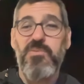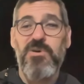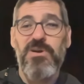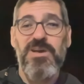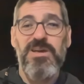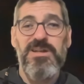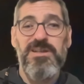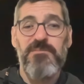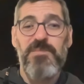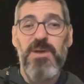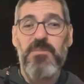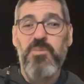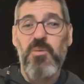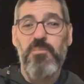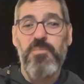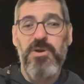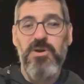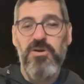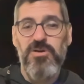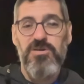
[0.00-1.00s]
el MacBook
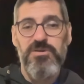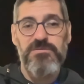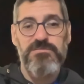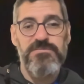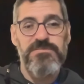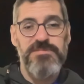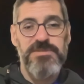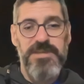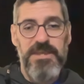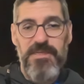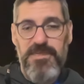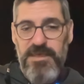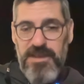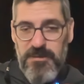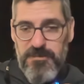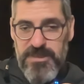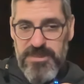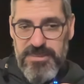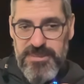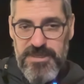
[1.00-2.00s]
Pro,
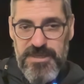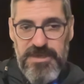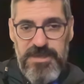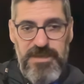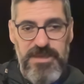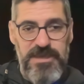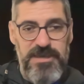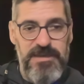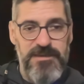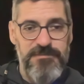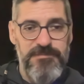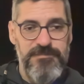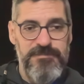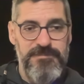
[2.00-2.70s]
sinceramente,